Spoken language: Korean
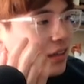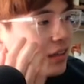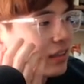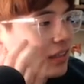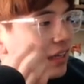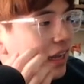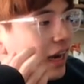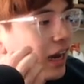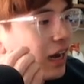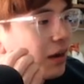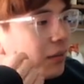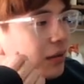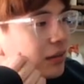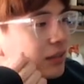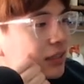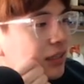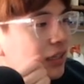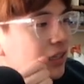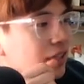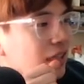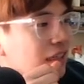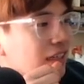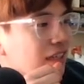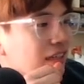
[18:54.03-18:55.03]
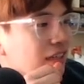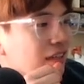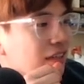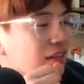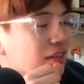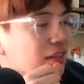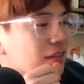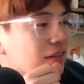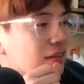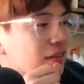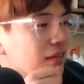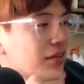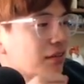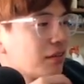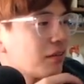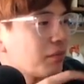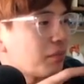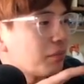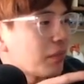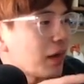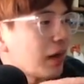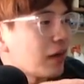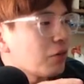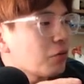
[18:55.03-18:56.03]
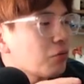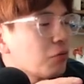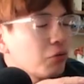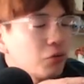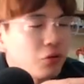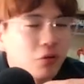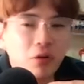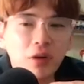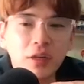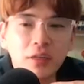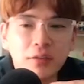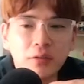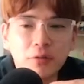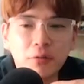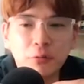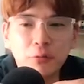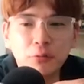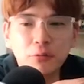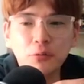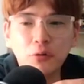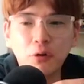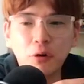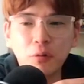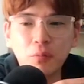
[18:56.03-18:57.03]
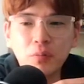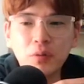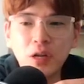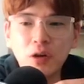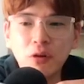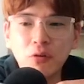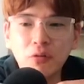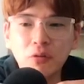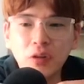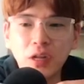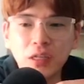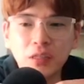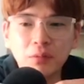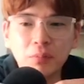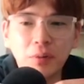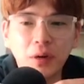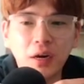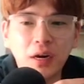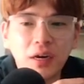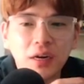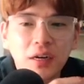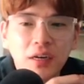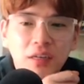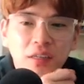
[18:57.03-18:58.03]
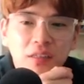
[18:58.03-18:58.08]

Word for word: 내가 봤을 때는 마르콘 여기에 들어올 수가 없다라고 나는 봐.